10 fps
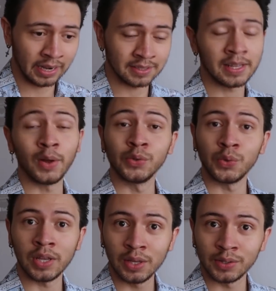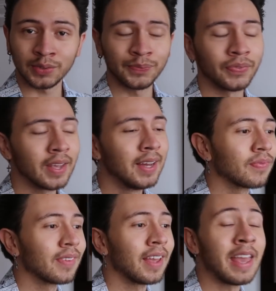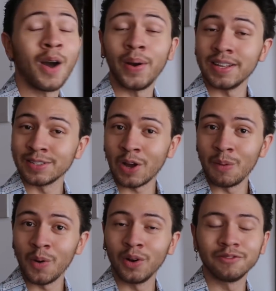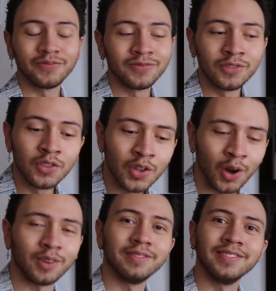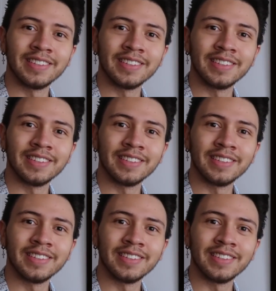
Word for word: en Estados Unidos. Y ahora es como, no,